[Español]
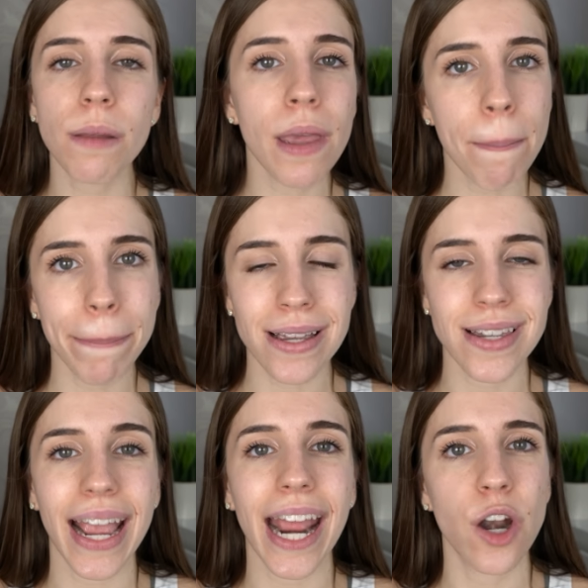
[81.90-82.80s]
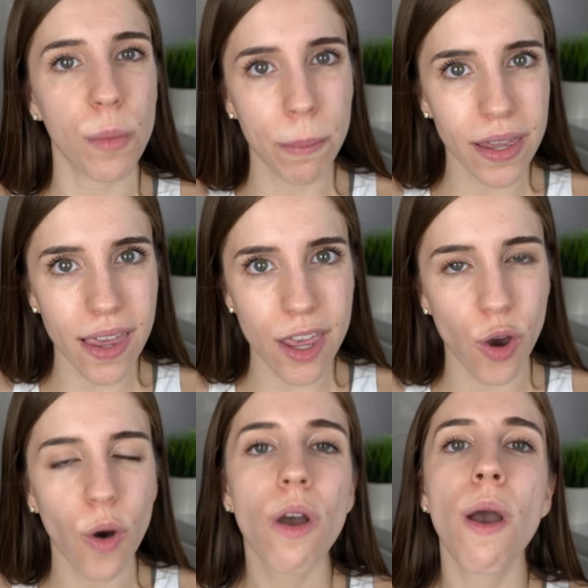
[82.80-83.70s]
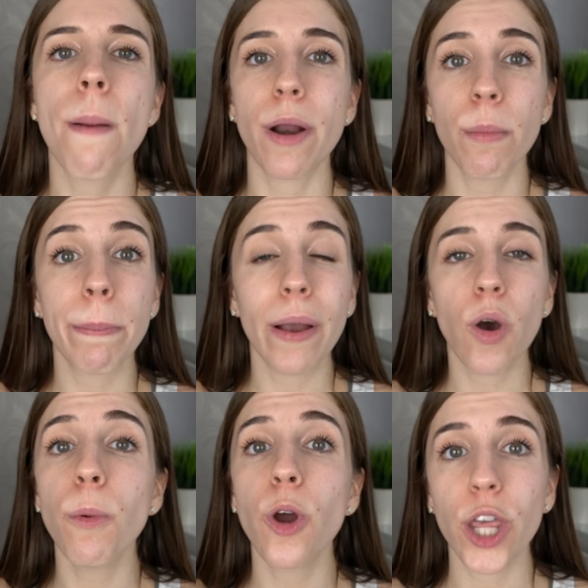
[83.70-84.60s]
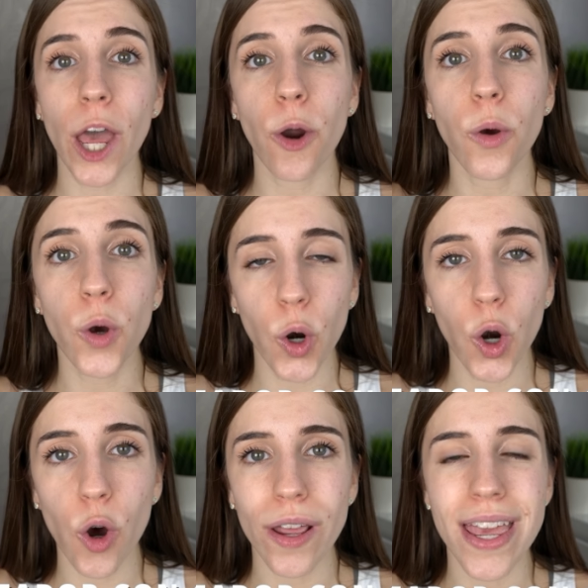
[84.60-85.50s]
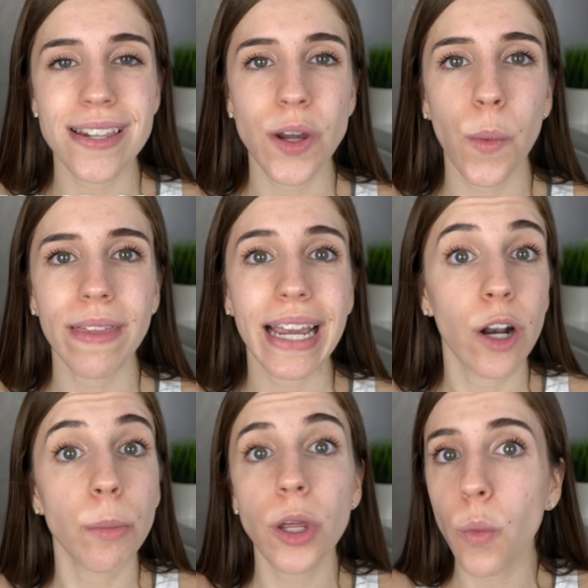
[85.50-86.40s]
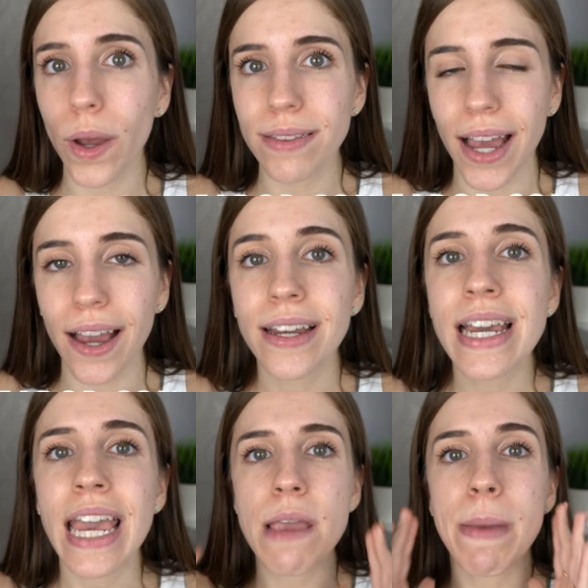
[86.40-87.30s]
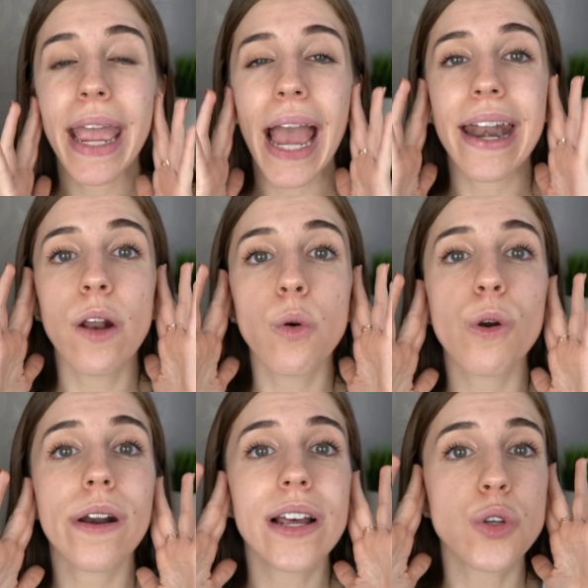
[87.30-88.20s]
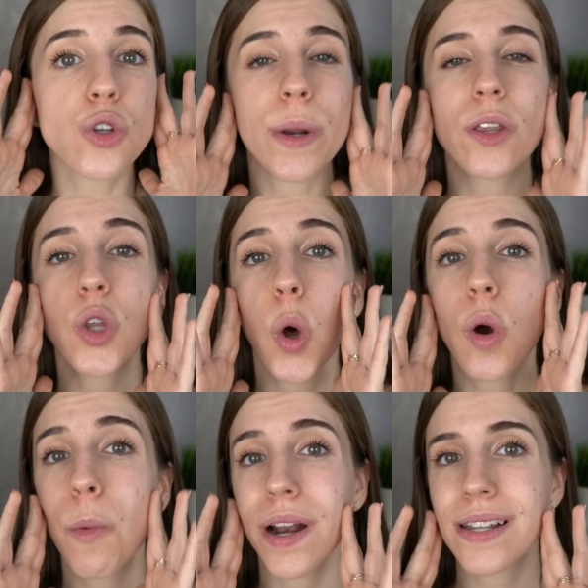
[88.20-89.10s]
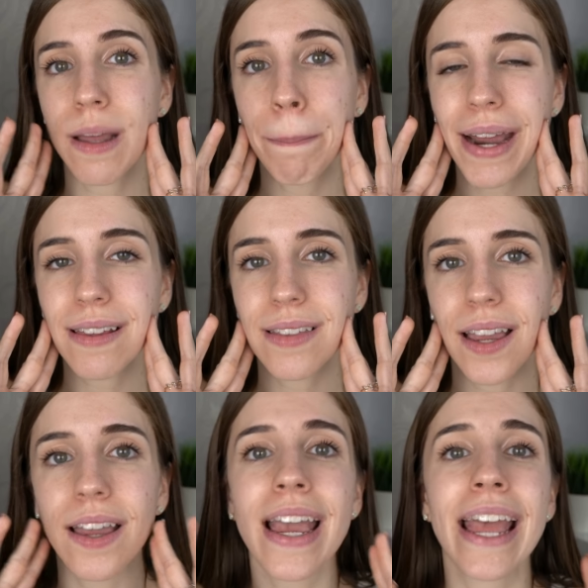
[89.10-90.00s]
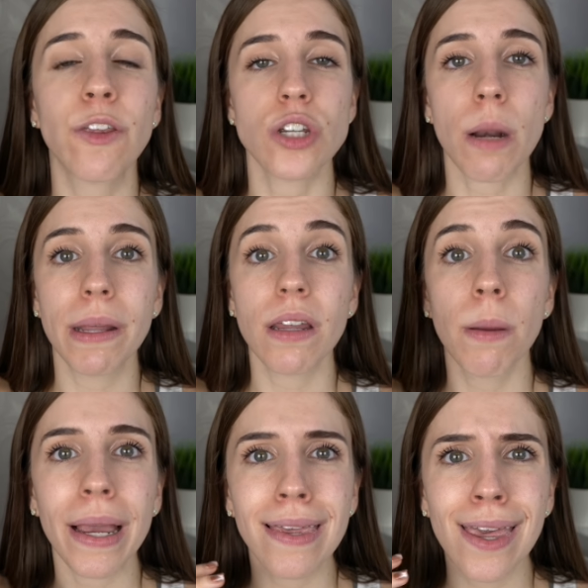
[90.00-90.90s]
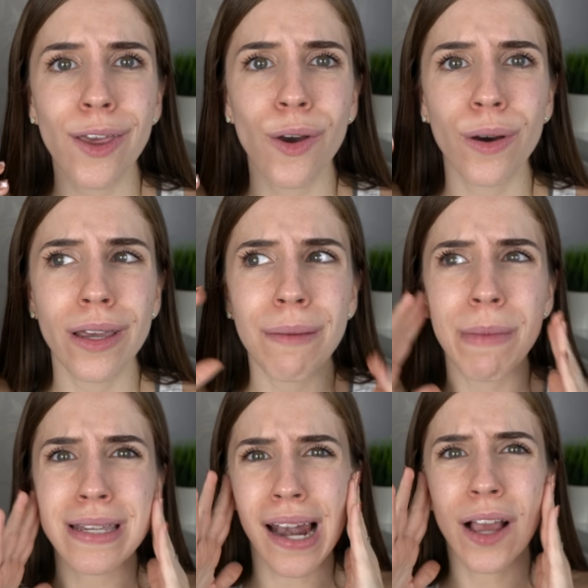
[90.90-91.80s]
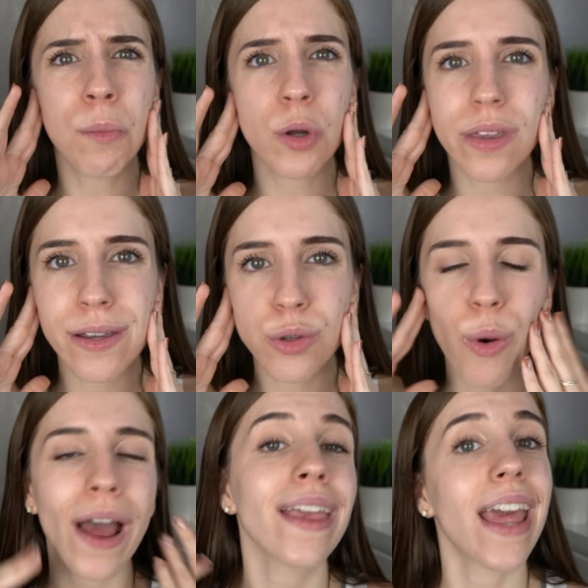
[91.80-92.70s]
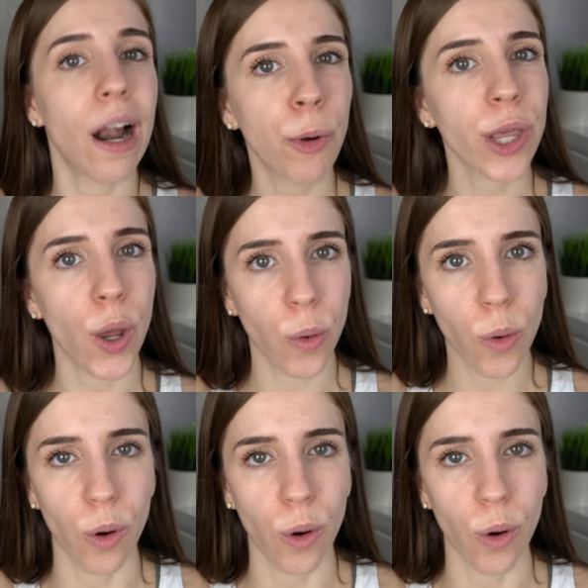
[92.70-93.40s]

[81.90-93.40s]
a mí me pasa que no me maquillo, pero me pongo bloqueador con color y hace cuenta que no me doy cuenta y me quedan algunos restos, sobre todo como en esta parte. Entonces de repente me maquillo y me sale como textura y era el bloqueador con